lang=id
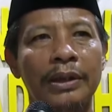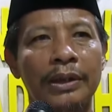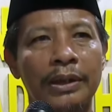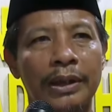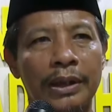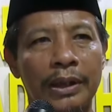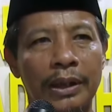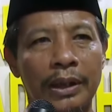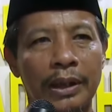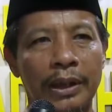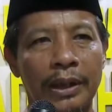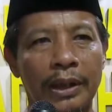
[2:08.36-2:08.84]

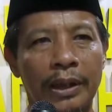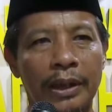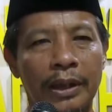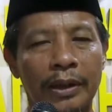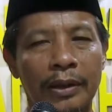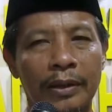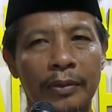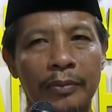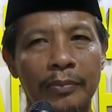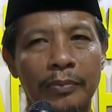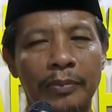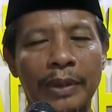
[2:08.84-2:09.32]

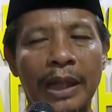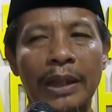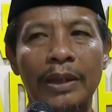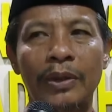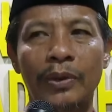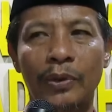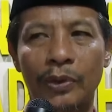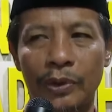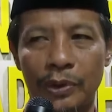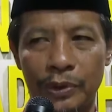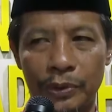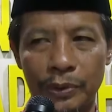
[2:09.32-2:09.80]
yang
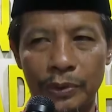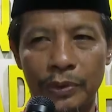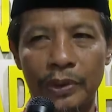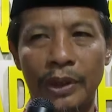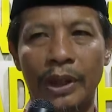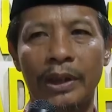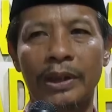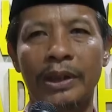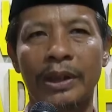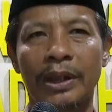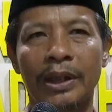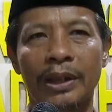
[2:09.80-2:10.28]
patut
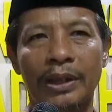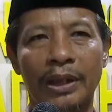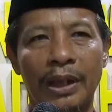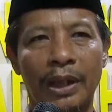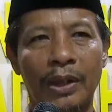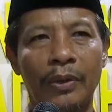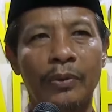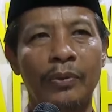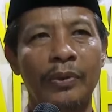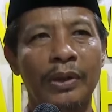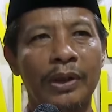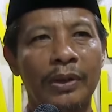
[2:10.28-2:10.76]
juga
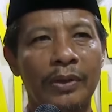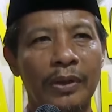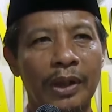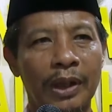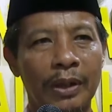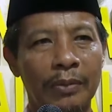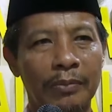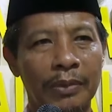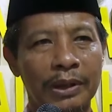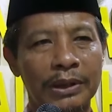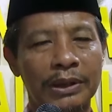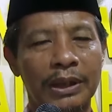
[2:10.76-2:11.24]
diketahui
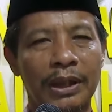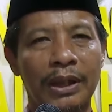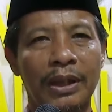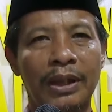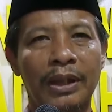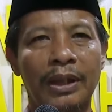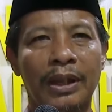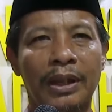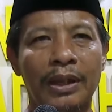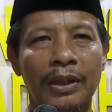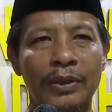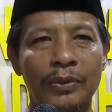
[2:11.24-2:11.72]
oleh
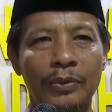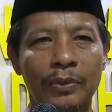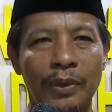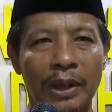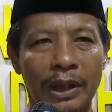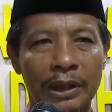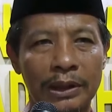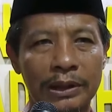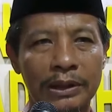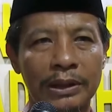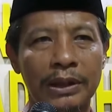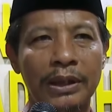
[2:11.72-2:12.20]
masyarakat
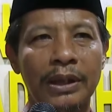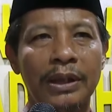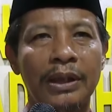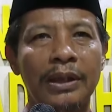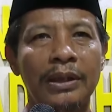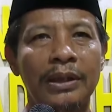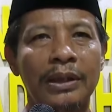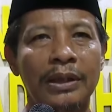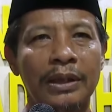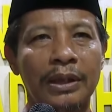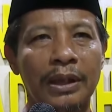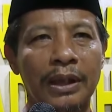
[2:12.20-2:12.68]
luas.
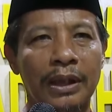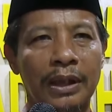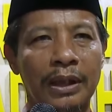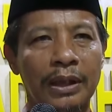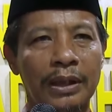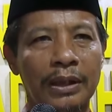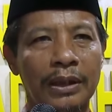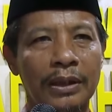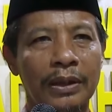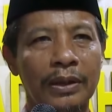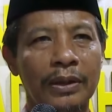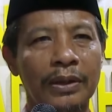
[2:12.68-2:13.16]

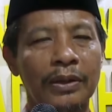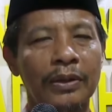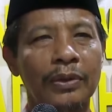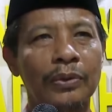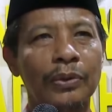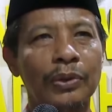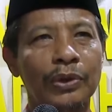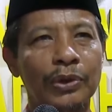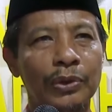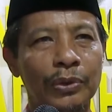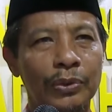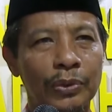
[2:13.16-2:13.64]
Dengan
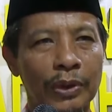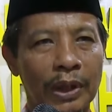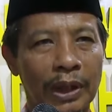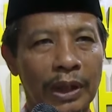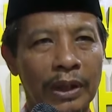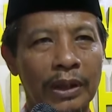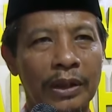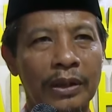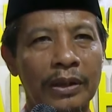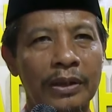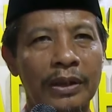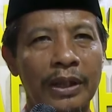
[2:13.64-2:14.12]

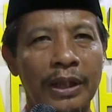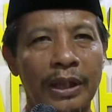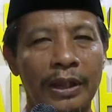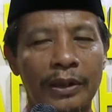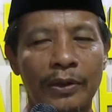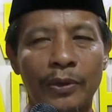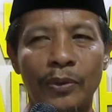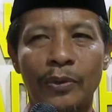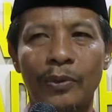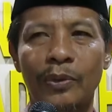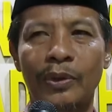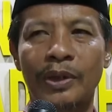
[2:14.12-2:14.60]
kunjungan
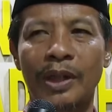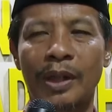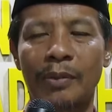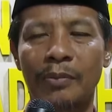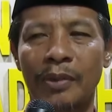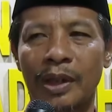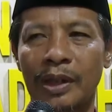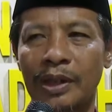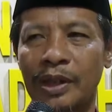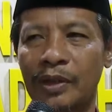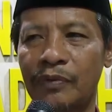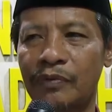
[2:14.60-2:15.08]
Direktur
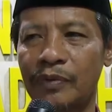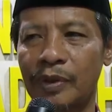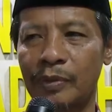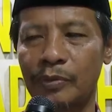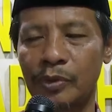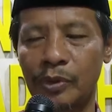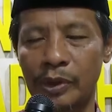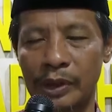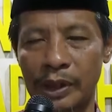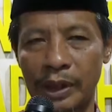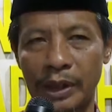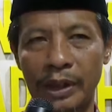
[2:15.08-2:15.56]
Utama
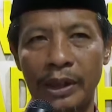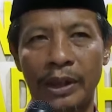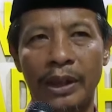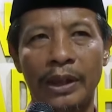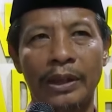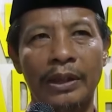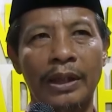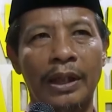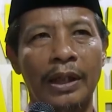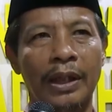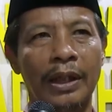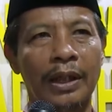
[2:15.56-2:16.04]
TVMO ini
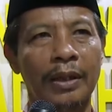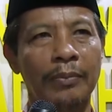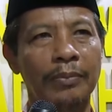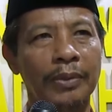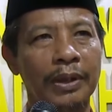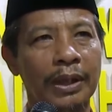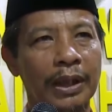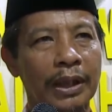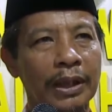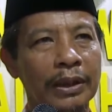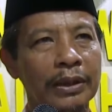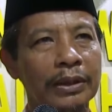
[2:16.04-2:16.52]
kita
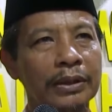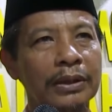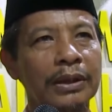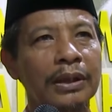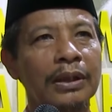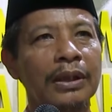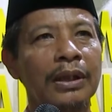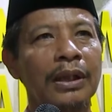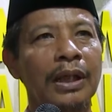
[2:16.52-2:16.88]
harapkan